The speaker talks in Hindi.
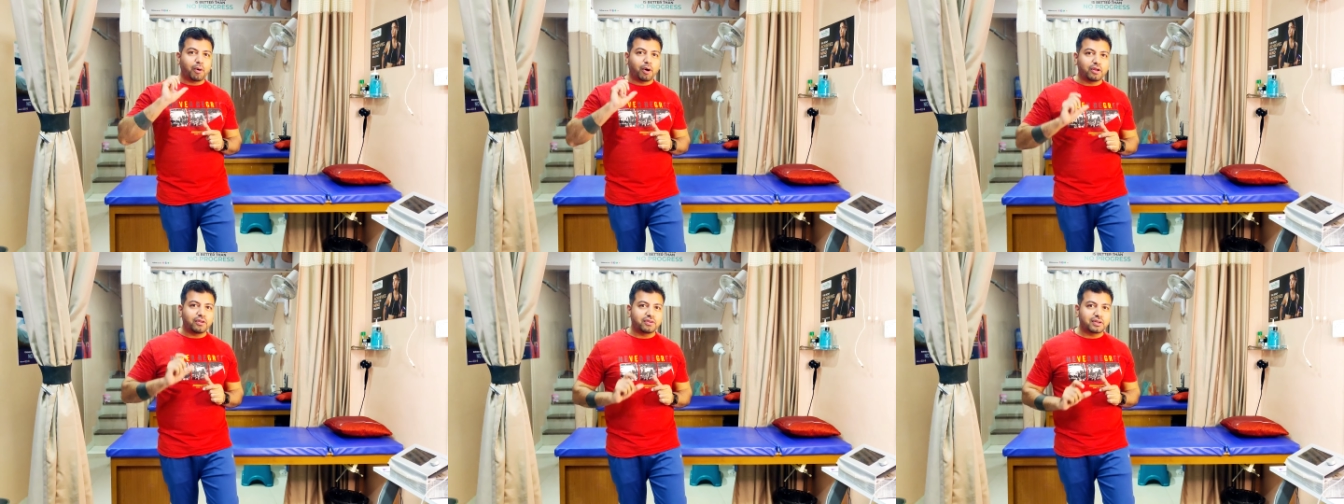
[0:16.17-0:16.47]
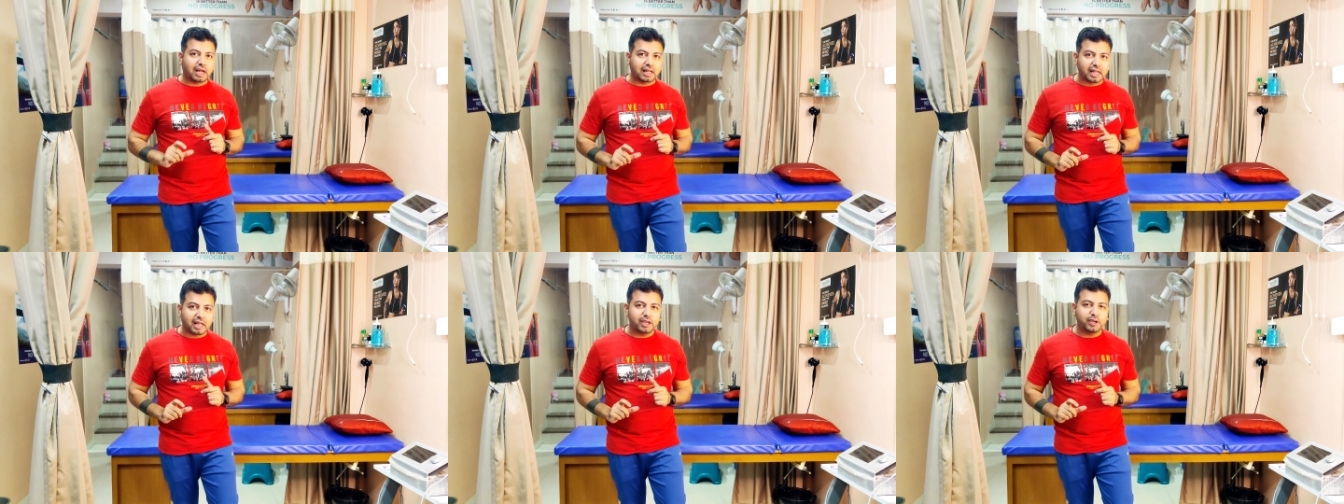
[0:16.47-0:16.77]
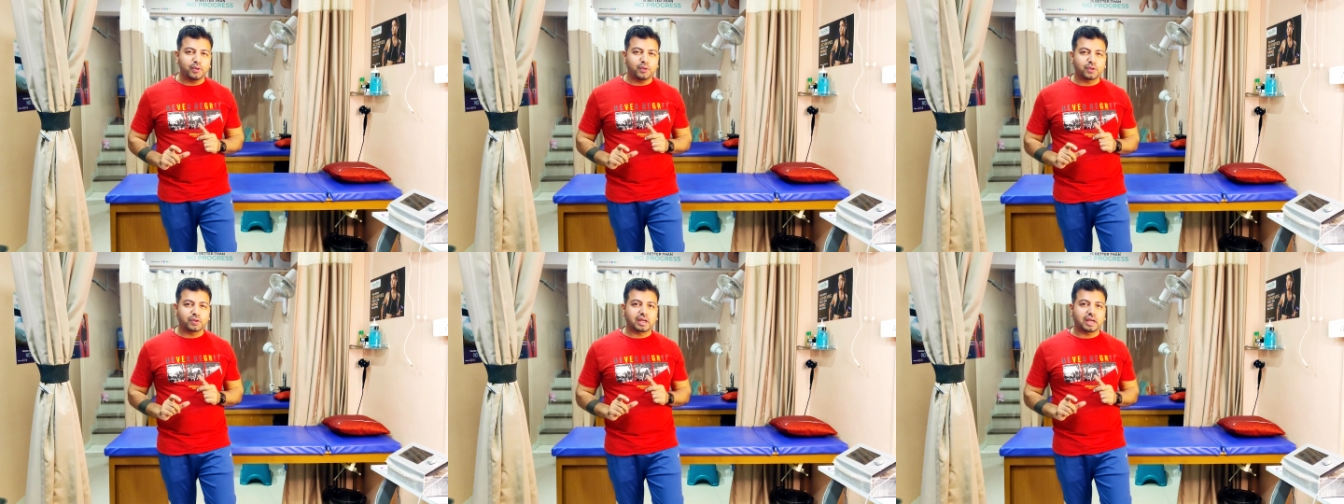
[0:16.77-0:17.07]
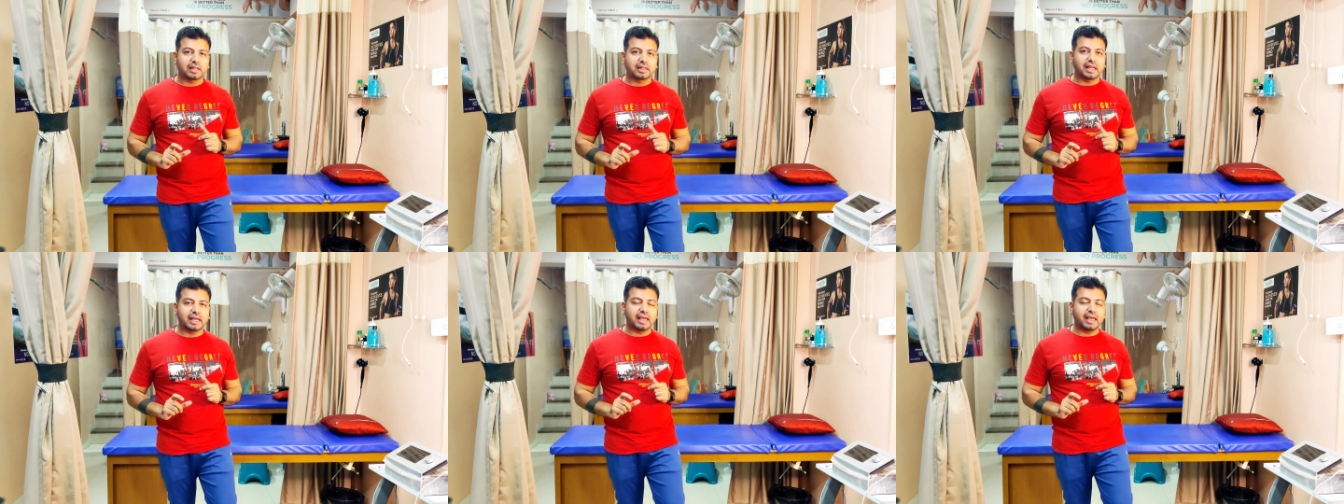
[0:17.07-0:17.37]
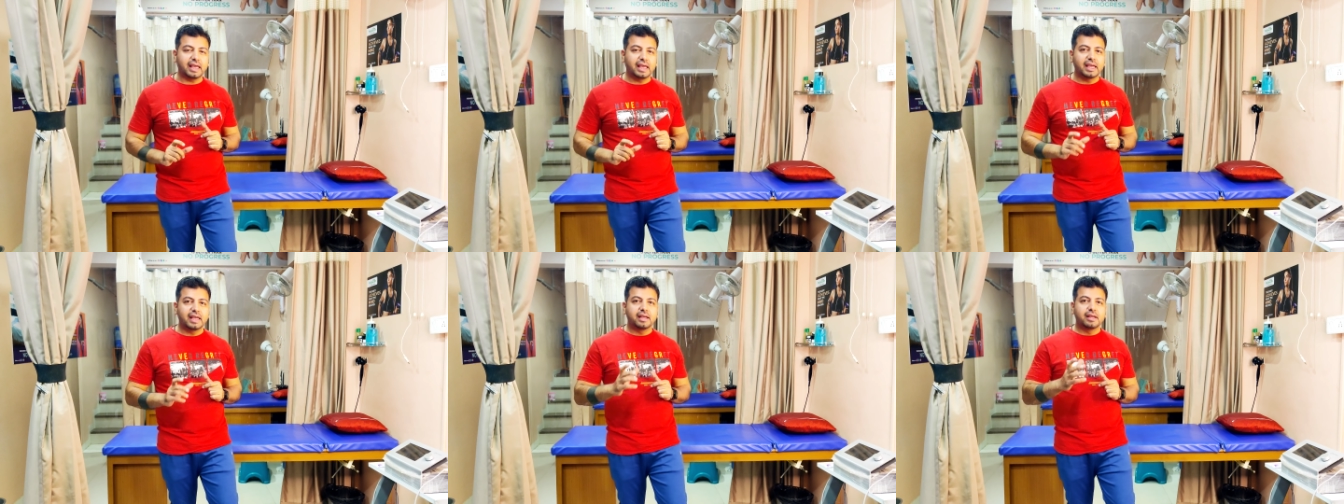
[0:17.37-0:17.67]
बहुत ज्यादा यूज करते
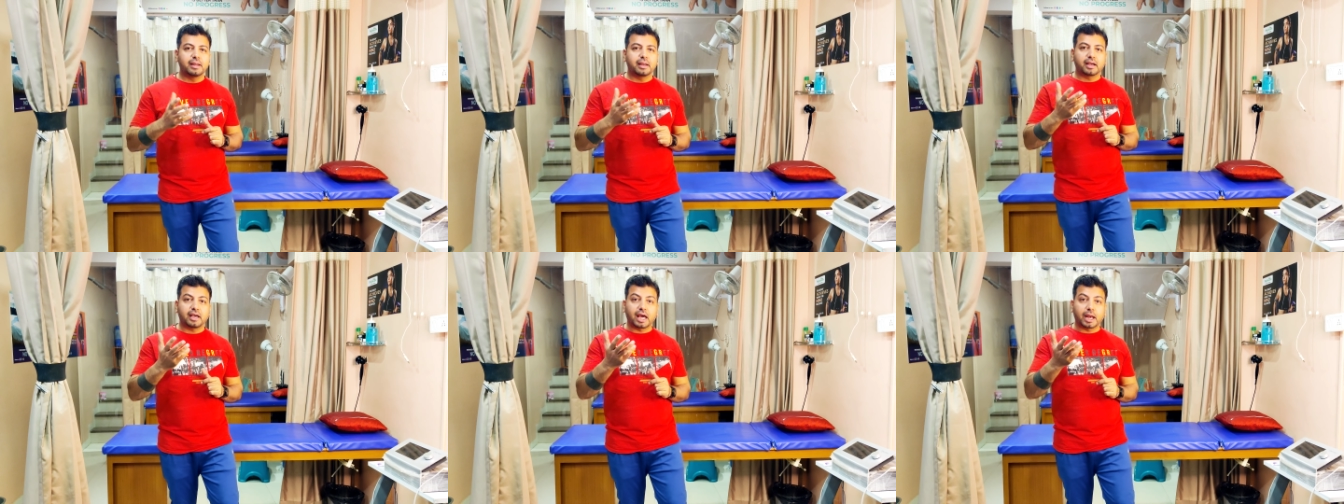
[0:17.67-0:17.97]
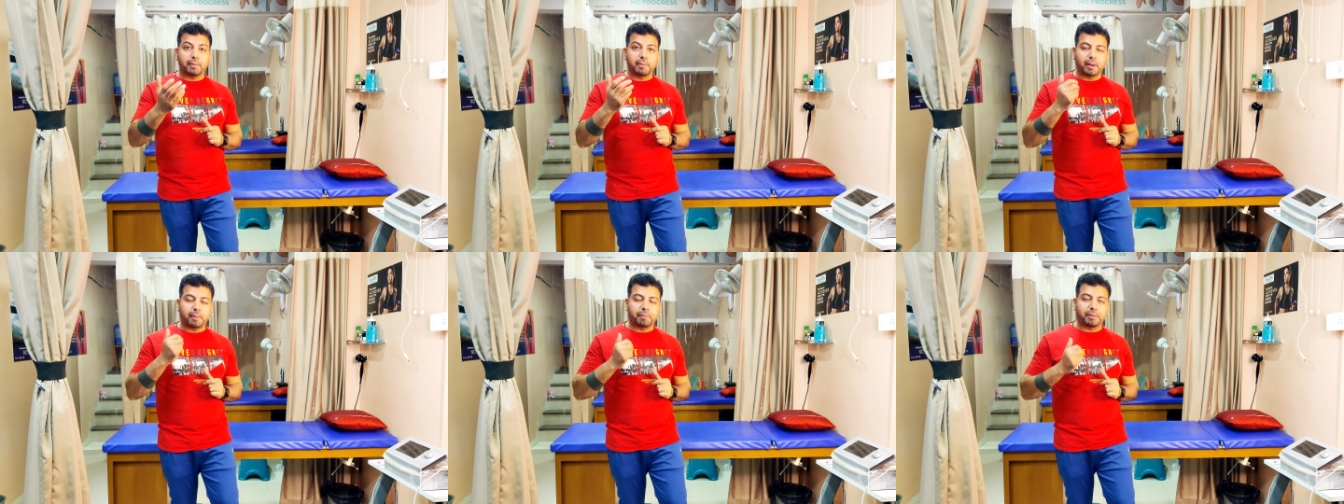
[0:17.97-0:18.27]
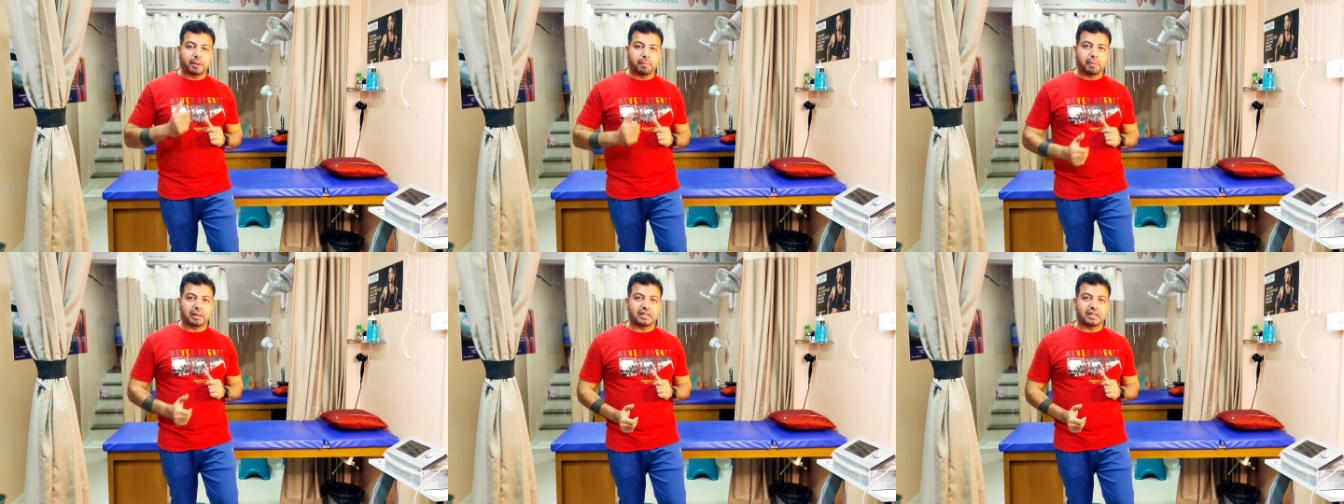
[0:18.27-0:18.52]
हैं घर में अपने